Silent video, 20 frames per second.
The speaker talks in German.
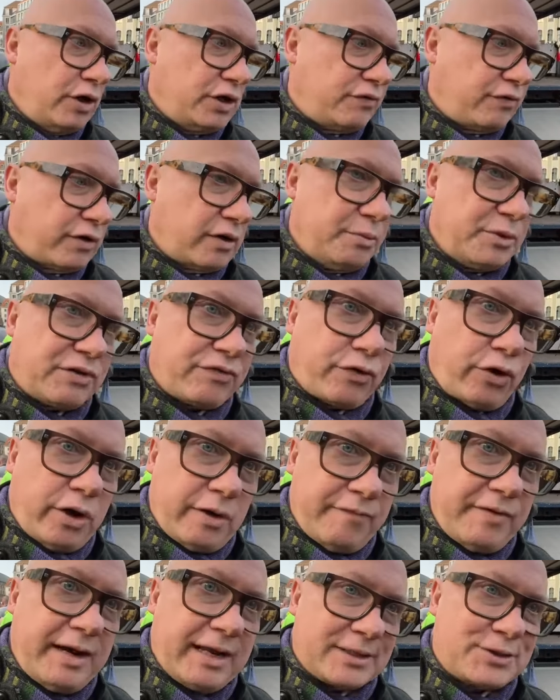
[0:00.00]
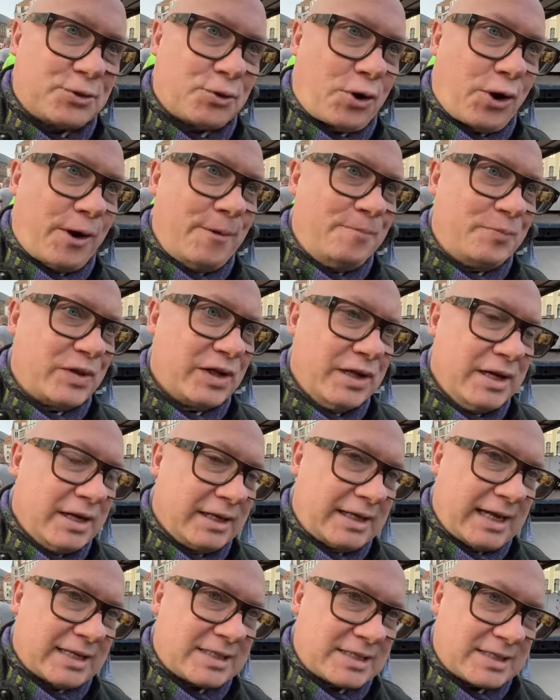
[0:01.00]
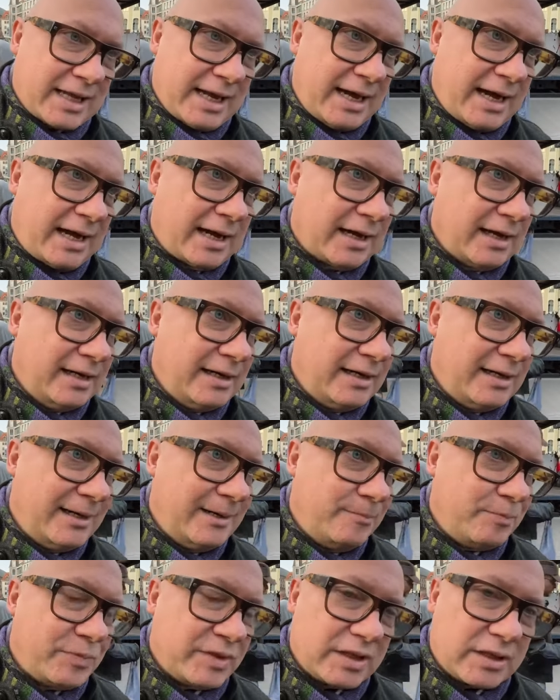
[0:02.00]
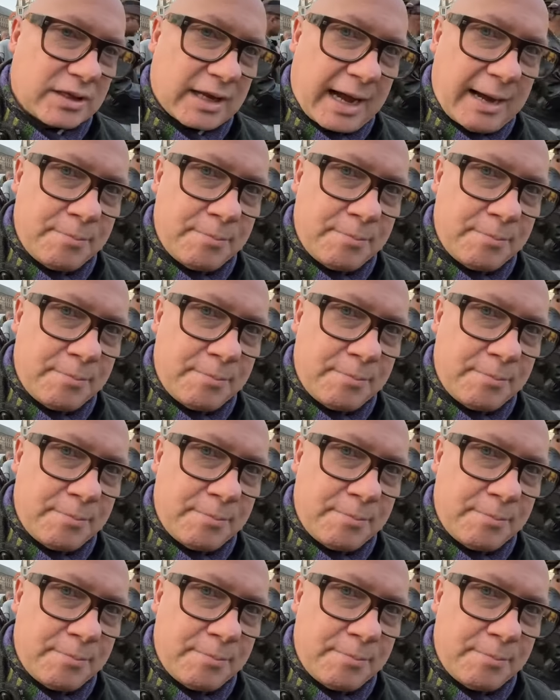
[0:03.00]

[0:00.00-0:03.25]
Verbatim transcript: für. Ich würde mich freuen, wenn das so kommt, dass der äh,